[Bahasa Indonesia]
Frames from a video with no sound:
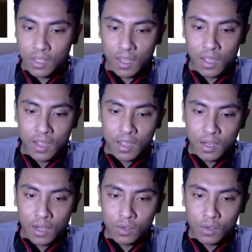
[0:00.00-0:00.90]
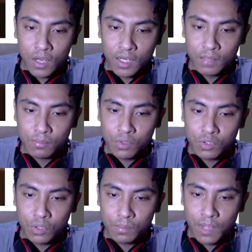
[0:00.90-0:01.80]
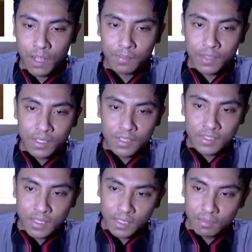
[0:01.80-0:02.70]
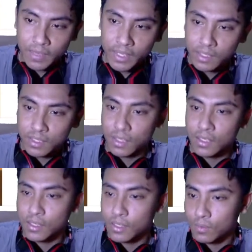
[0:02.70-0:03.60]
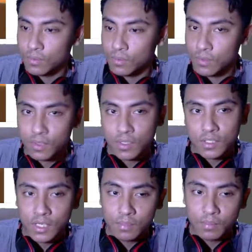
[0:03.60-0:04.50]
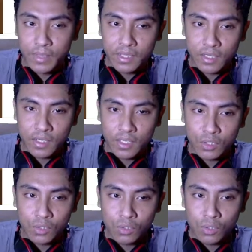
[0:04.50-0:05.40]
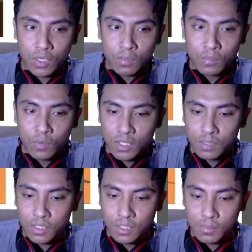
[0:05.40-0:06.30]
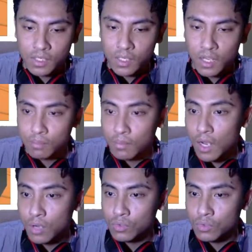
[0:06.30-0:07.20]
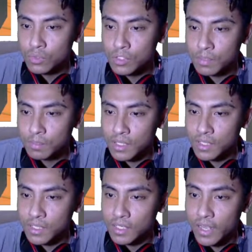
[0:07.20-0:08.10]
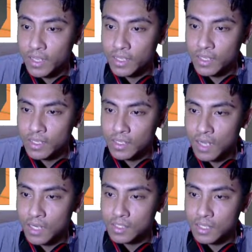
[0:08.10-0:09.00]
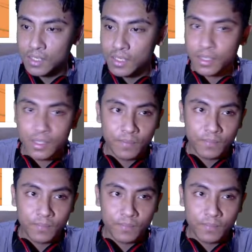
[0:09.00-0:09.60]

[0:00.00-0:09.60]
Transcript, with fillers: Nah, kalau kalian mau top up challenge battle jalan battle itu buat teman-teman yang mau cepetin naikin karakternya ya